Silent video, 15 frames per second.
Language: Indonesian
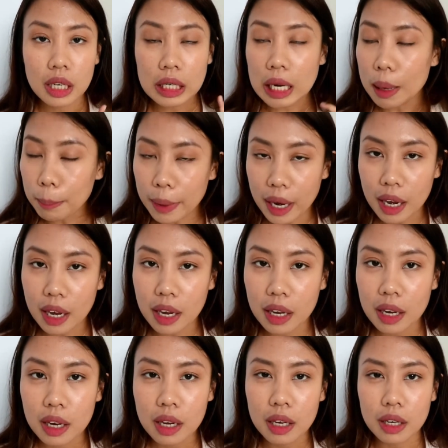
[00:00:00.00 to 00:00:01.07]
Kenapa?
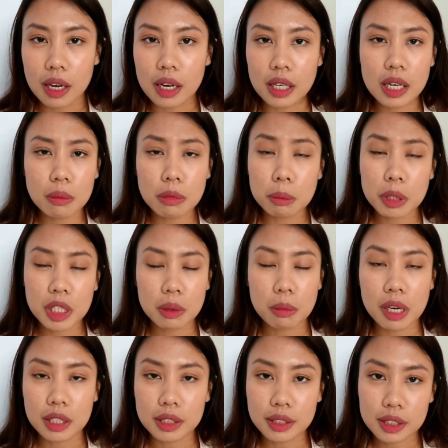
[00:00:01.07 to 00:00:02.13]
karena
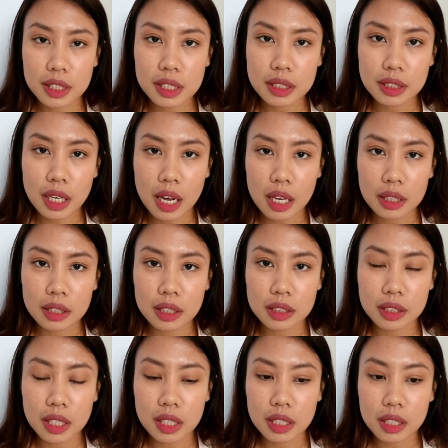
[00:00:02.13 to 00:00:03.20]
meminimalisir saat
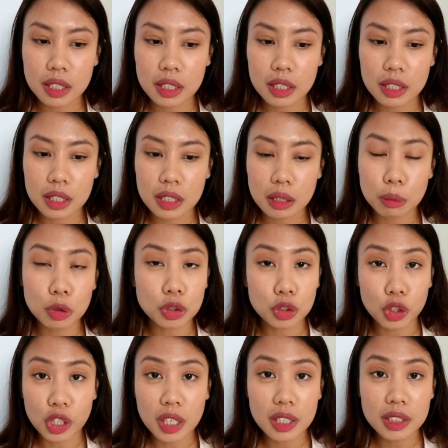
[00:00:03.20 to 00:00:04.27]
terjadi
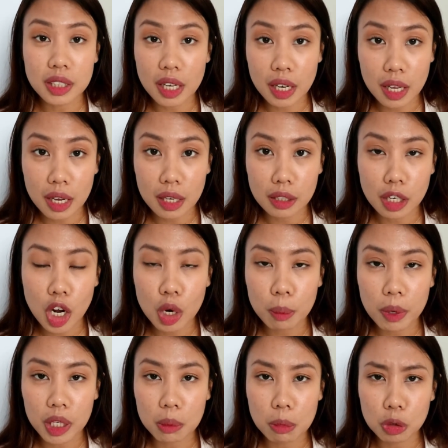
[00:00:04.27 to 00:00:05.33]
kebocoran di jalan. Kalau
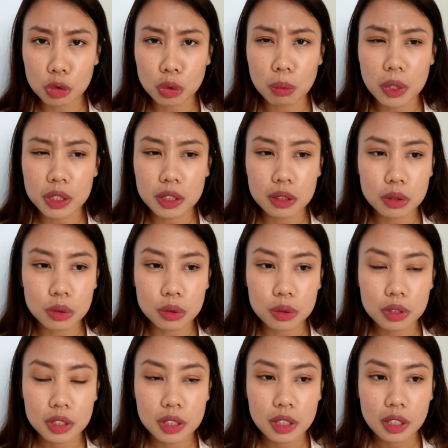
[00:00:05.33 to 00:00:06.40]
pakai ban tubeless itu
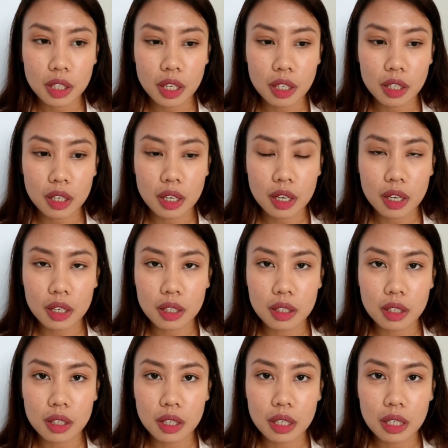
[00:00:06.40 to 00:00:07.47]
kayak
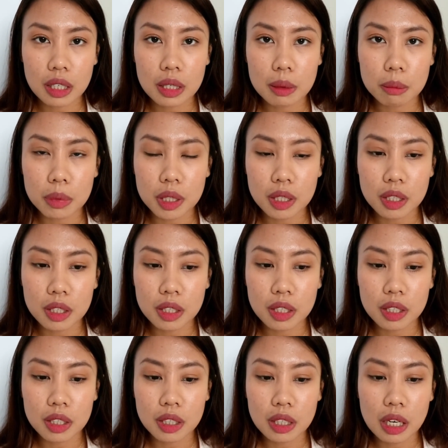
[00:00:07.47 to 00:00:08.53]

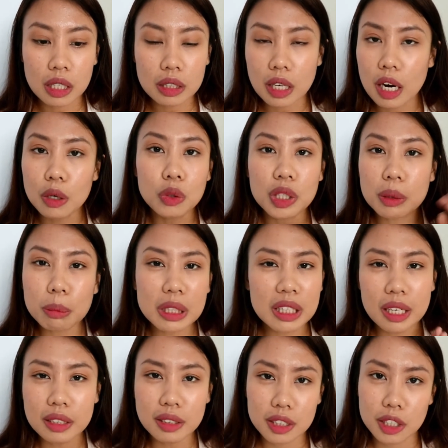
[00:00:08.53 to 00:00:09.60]
lebih nggak terlalu ribet
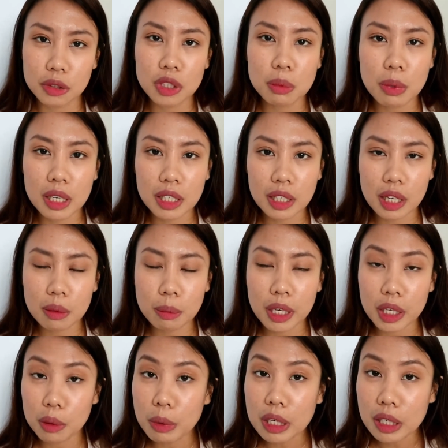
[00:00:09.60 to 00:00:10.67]
aja gitu dibandingkan
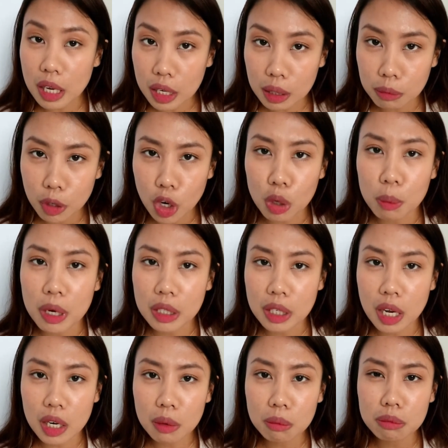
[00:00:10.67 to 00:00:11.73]
pakai ban dalam kalau ban
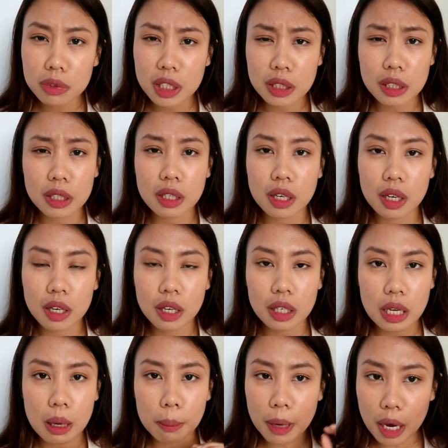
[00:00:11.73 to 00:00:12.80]
dalam ketika
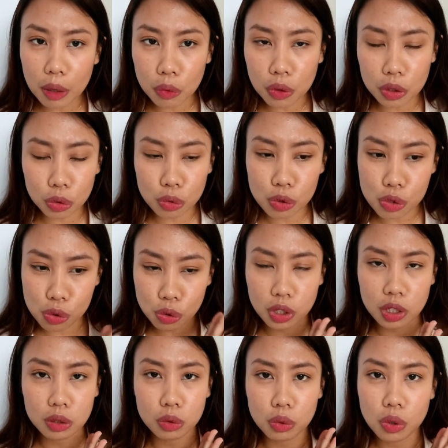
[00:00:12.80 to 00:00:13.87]
kena paku
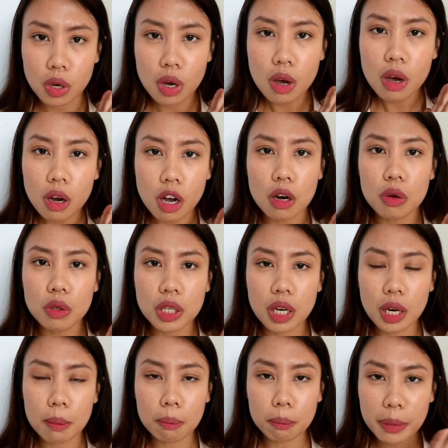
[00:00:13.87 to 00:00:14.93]
ketusuk gitu kalau udah
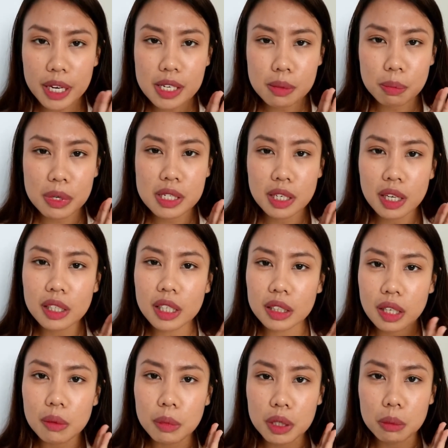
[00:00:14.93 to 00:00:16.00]
kempes pasti kan
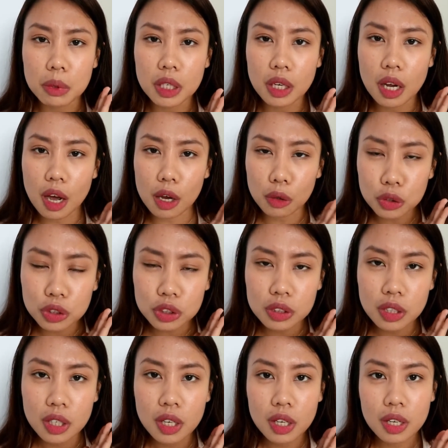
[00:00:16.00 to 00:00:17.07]
kita bener-bener
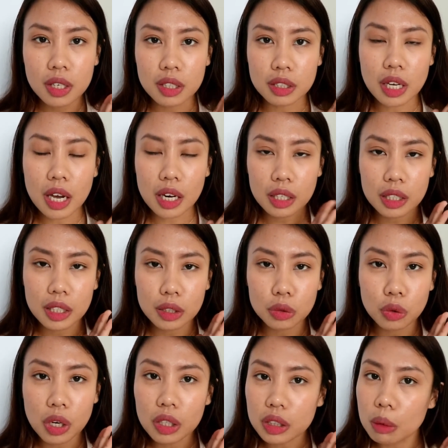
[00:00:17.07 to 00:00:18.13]
harus nyari hmm.
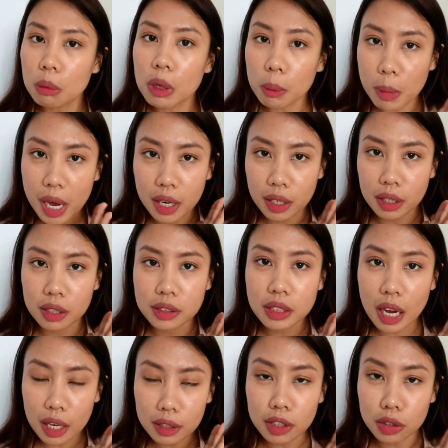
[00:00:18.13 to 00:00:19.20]
tukang tambal ban
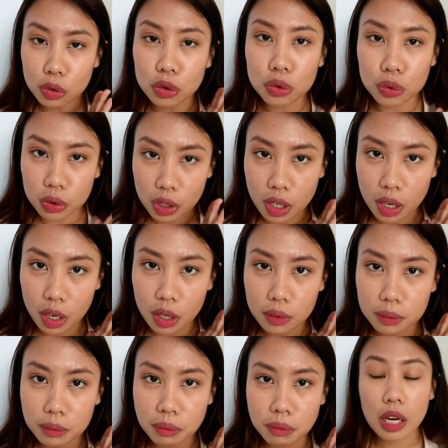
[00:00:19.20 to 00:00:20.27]
saat itu juga
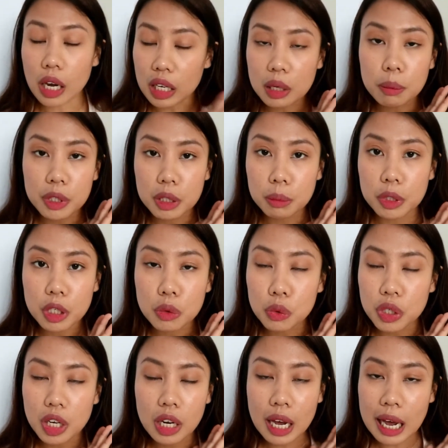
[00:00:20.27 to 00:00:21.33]
karena bener-bener
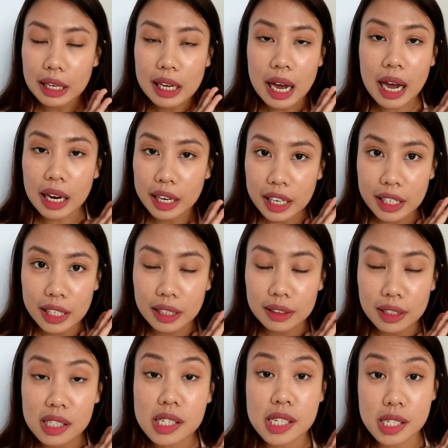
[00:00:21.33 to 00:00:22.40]
udah nggak ada angin yang
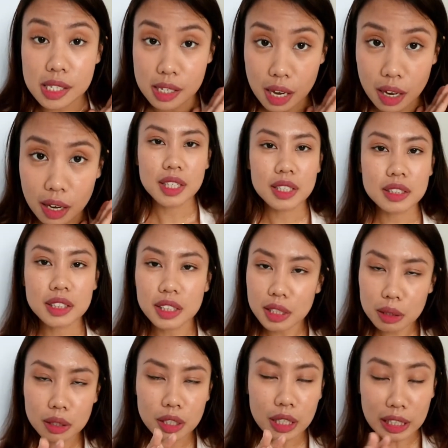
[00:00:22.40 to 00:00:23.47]
tersisa
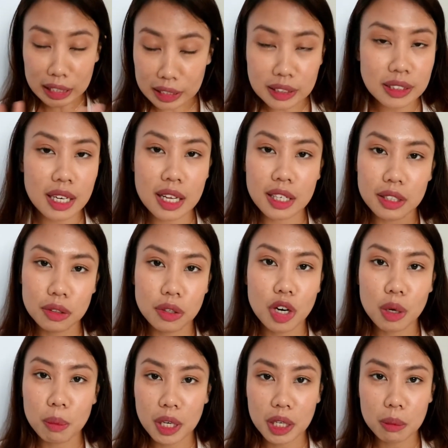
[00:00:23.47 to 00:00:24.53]
jadi ringkas lah gitu
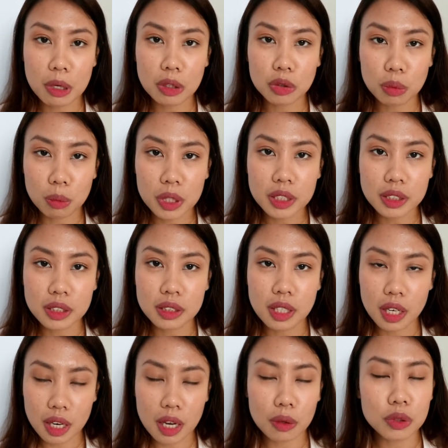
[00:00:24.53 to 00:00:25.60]
kalau pakai ban tubeless
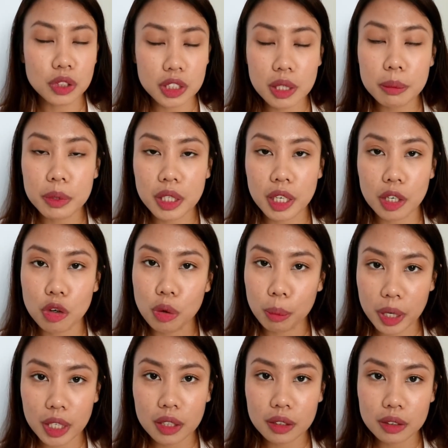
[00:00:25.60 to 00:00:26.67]
dan aku sih lebih
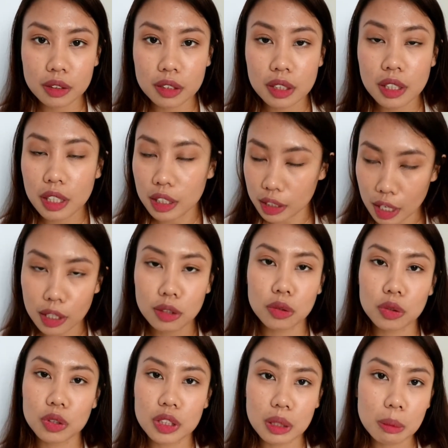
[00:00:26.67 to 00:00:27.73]
rekomen yaitu
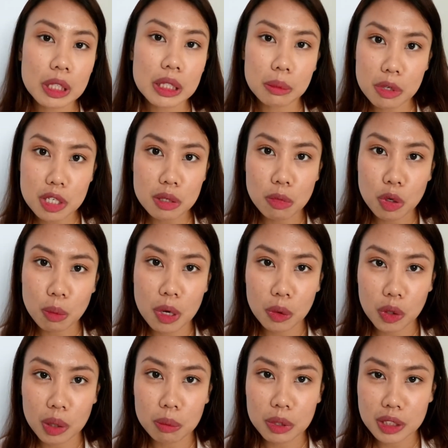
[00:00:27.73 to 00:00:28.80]
teman-teman sebelum
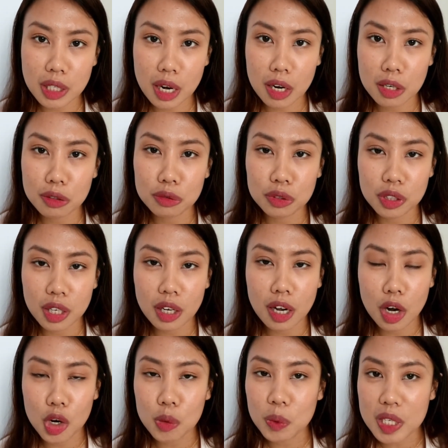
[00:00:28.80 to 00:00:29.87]
melakukan perjalanan juga
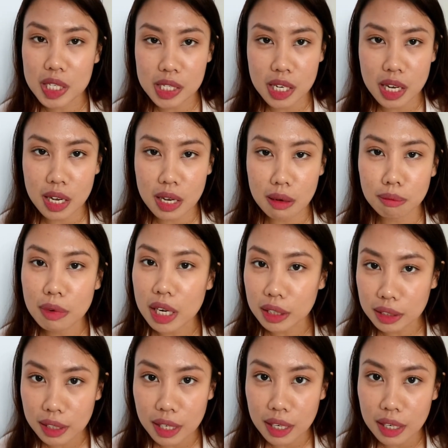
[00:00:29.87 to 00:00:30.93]
kalau bisa
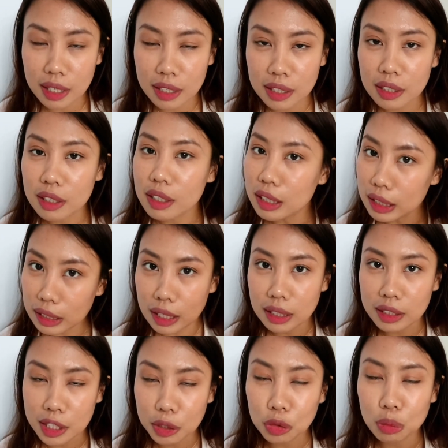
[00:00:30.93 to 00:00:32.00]
bannya
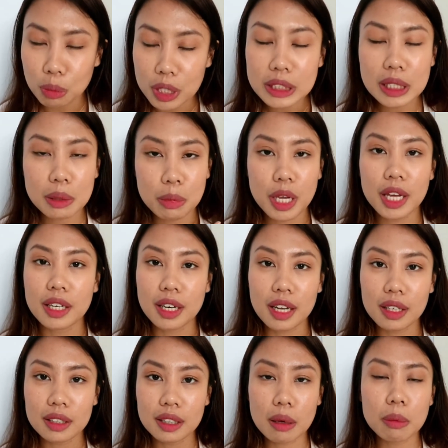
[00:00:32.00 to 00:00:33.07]
diganti yang tubeless lebih
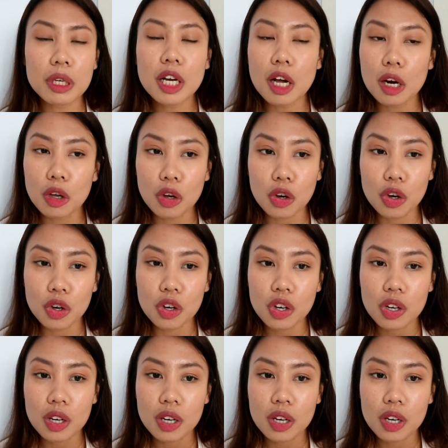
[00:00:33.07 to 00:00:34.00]
enak tapi kalau